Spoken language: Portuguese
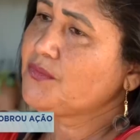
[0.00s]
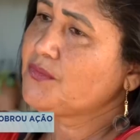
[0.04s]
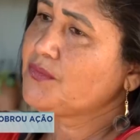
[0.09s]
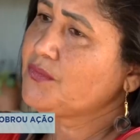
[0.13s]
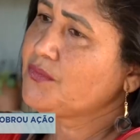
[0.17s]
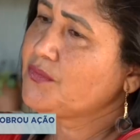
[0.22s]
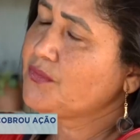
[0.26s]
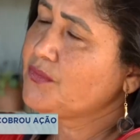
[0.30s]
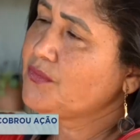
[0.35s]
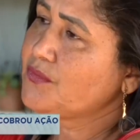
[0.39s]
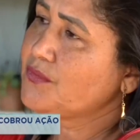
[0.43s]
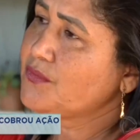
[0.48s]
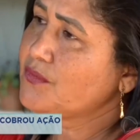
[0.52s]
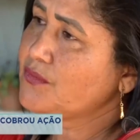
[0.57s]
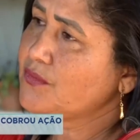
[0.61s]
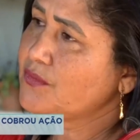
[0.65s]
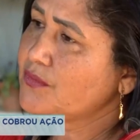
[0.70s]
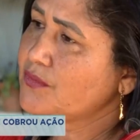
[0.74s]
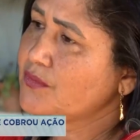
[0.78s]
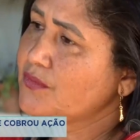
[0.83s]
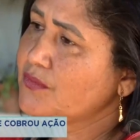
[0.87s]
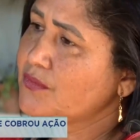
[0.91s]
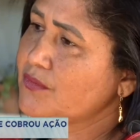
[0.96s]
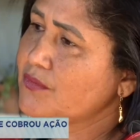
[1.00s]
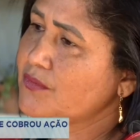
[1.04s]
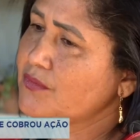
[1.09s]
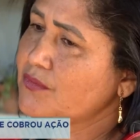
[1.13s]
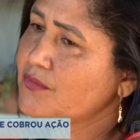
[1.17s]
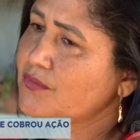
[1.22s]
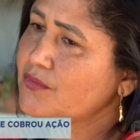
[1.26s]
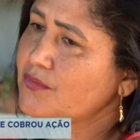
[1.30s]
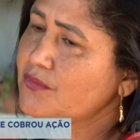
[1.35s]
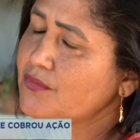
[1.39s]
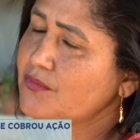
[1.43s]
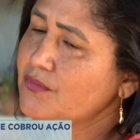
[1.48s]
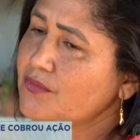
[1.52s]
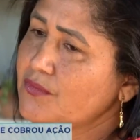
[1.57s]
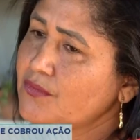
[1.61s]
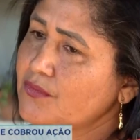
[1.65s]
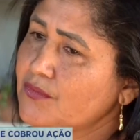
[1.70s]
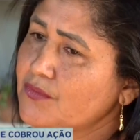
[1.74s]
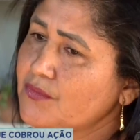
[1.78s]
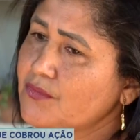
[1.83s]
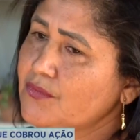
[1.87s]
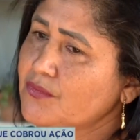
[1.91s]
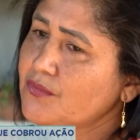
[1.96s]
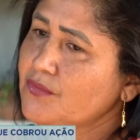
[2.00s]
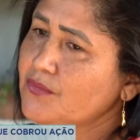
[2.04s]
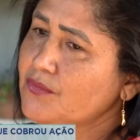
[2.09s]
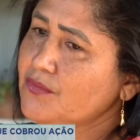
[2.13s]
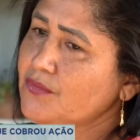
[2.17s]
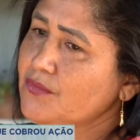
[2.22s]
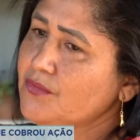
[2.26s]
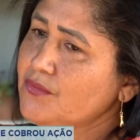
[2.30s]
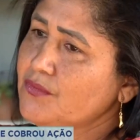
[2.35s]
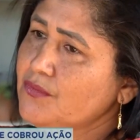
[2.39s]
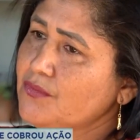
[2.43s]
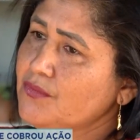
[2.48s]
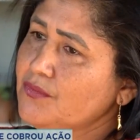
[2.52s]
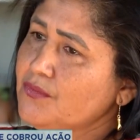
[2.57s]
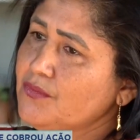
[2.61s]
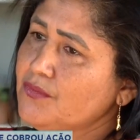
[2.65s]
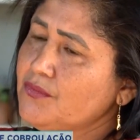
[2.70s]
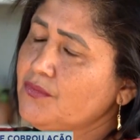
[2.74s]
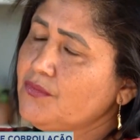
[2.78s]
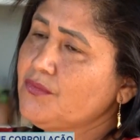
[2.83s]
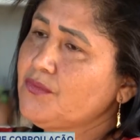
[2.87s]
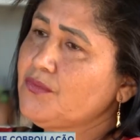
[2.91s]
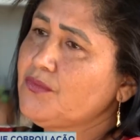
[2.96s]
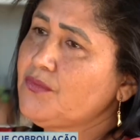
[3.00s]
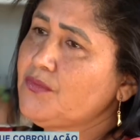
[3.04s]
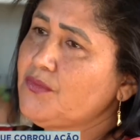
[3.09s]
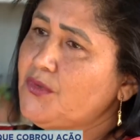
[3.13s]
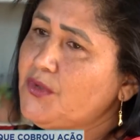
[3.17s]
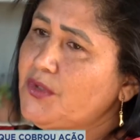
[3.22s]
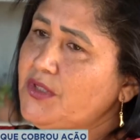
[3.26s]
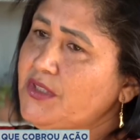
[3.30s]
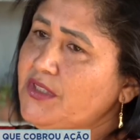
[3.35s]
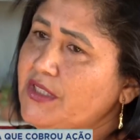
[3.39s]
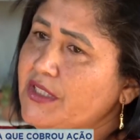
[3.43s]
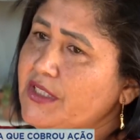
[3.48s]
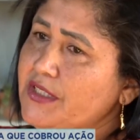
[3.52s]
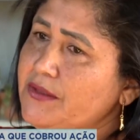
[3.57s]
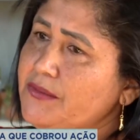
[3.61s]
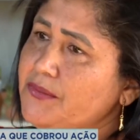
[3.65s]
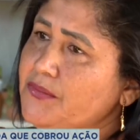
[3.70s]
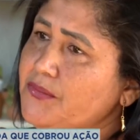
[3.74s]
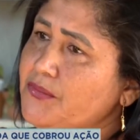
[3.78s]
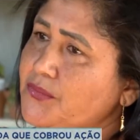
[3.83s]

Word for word: Ela já trabalhou em outros dois casos representando Dona Elda.